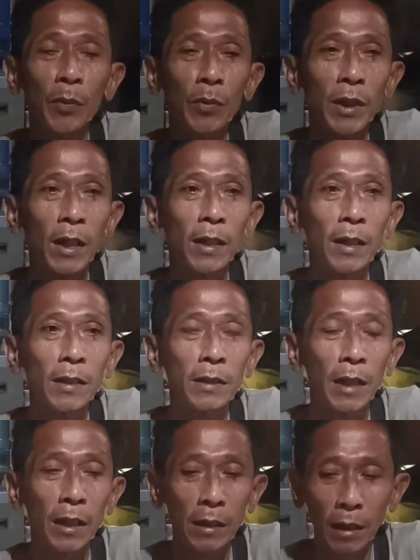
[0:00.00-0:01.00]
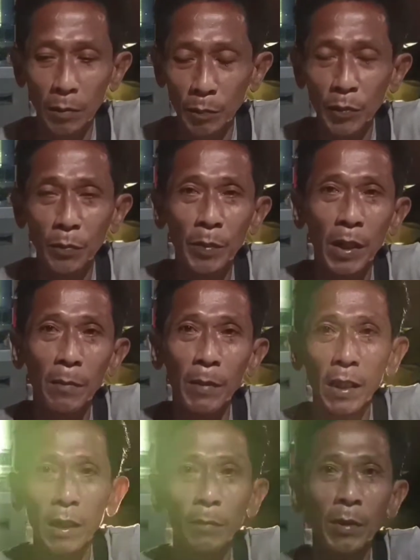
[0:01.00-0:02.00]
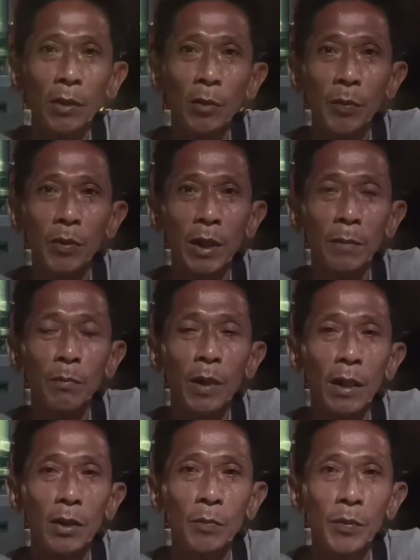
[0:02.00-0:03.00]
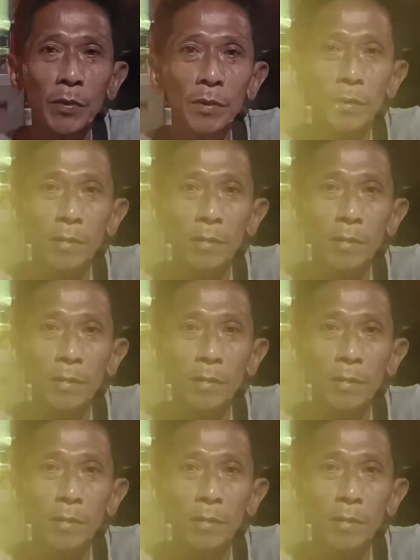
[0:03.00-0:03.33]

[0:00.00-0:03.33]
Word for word: po sanang sidecar po para may kabit ko po sa ano po.